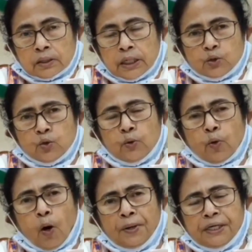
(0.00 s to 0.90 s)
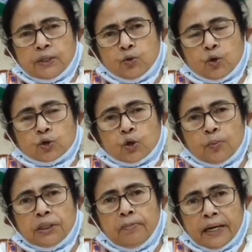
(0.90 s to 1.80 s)
কিন্তু কোভিডের
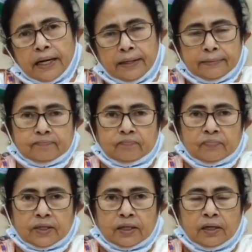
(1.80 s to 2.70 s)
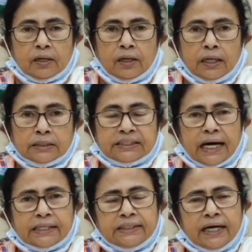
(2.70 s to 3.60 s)
দূরত্ববিধি মেনে
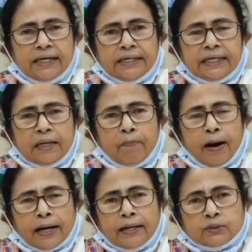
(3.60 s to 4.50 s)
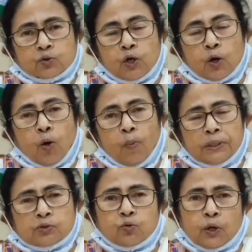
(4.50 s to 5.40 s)
যার যার নিজের পাড়ার স্কুলে হোম
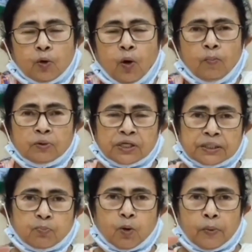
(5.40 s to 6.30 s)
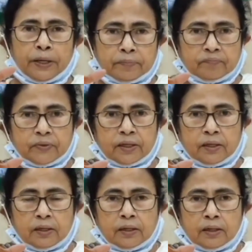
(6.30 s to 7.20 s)
স্কুলে হোম সিট পড়বে
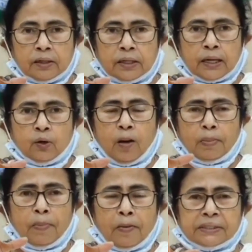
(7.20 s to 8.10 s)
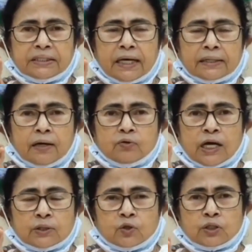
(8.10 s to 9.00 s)
এগুলো আমরা ভেবেছি তার কারণ
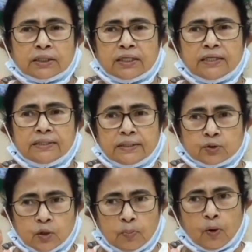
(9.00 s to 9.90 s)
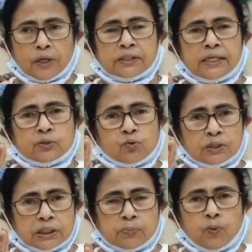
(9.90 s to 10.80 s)
ছাত্রছাত্রীরা যে স্কুলে পড়ে সেই স্কুলে
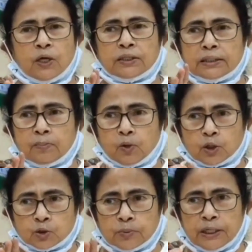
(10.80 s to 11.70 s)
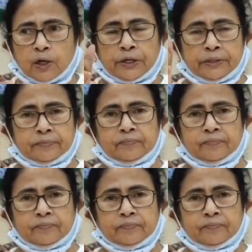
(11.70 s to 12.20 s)
সিট পড়লে তাদের পক্ষে সুবিধে হয়